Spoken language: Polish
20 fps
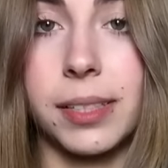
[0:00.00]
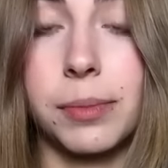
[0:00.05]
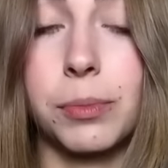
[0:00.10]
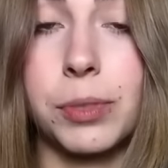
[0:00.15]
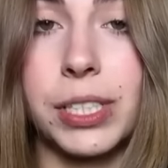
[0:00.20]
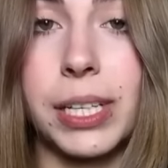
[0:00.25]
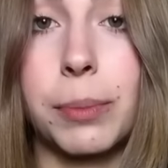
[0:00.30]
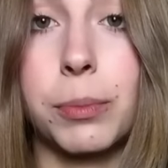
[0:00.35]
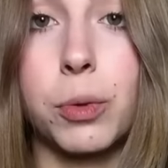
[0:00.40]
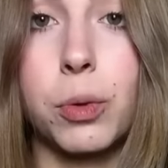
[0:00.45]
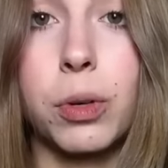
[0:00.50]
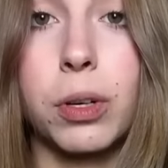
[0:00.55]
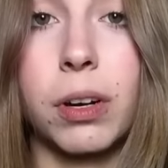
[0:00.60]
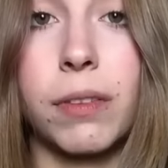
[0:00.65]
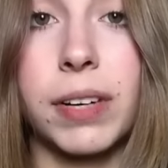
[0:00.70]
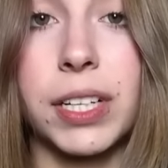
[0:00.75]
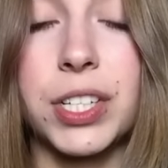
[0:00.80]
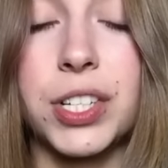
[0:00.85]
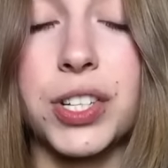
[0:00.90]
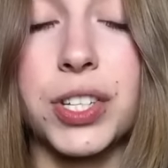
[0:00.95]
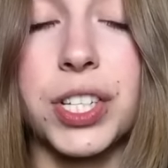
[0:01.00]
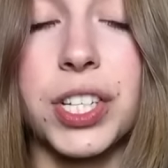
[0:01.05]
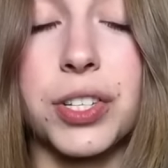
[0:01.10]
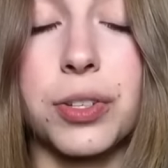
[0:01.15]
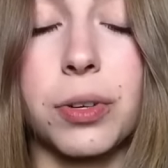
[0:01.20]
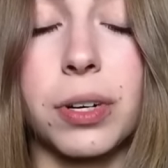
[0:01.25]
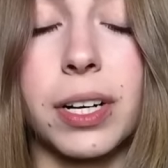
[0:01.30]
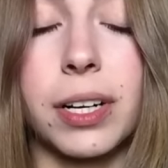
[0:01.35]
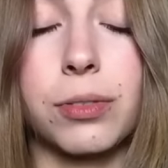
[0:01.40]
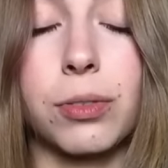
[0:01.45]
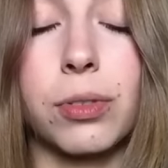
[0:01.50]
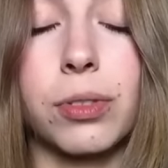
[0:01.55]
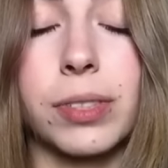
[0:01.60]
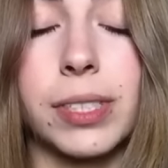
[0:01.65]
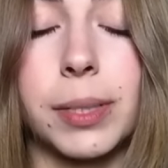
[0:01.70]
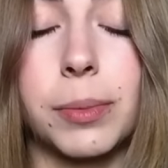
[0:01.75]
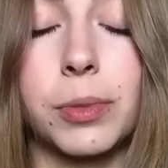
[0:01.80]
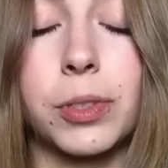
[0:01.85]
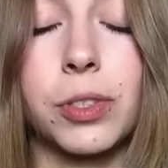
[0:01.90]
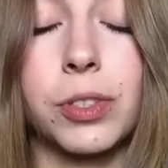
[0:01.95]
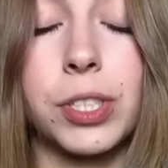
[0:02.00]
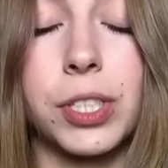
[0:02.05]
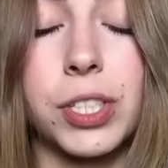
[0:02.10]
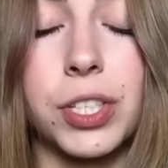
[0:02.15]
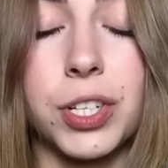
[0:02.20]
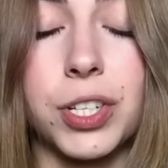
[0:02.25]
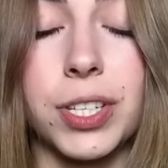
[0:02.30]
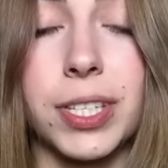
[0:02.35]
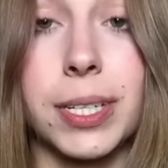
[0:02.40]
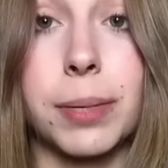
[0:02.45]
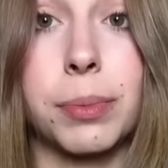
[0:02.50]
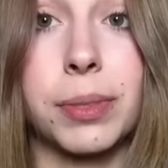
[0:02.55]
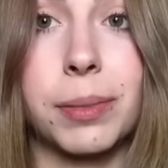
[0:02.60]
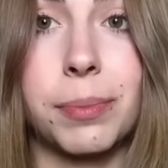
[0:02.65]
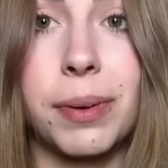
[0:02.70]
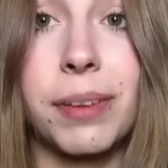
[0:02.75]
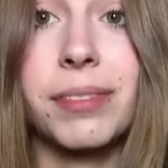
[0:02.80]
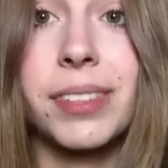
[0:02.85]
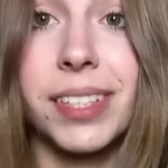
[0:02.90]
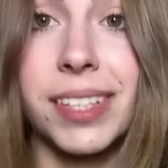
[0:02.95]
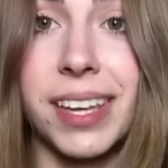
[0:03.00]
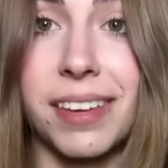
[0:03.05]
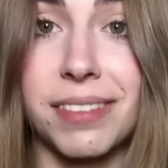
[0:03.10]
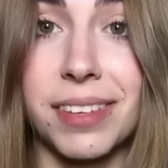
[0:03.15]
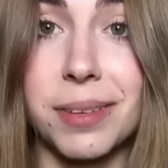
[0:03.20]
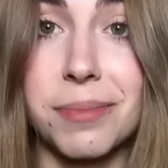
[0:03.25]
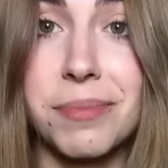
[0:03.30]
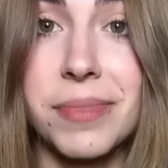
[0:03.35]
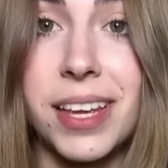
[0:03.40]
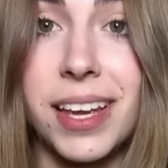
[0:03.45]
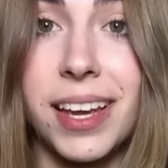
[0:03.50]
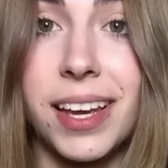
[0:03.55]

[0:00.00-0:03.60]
Musiałam googlować, czy cieciorka to to samo co ciecierzyca, bo naprawdę nie wiem.